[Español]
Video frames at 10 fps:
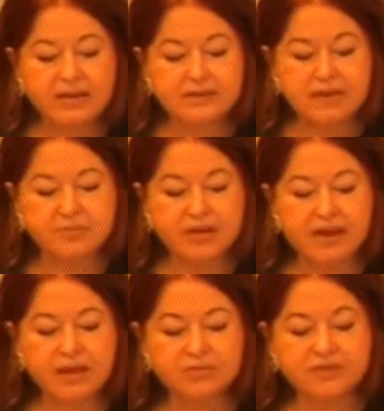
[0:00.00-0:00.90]
También
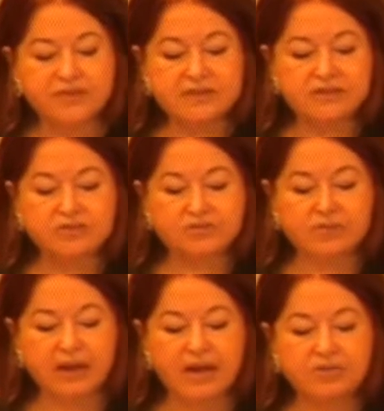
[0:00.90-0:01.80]
hemos visto
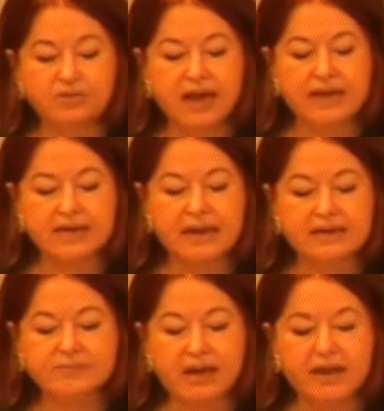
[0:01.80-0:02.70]
que una de
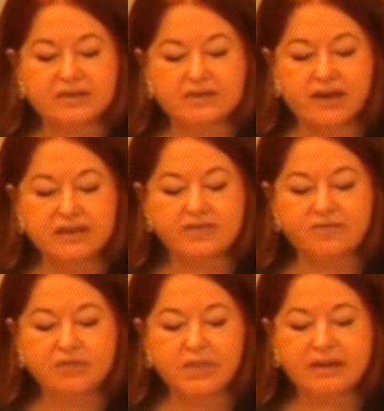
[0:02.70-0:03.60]
las maestras
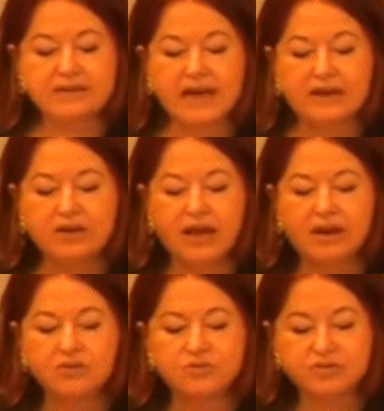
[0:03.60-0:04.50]
fomenta el,
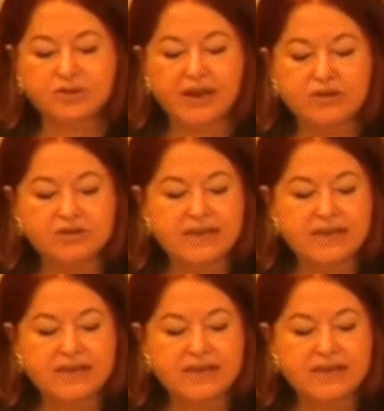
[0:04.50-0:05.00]
uso de los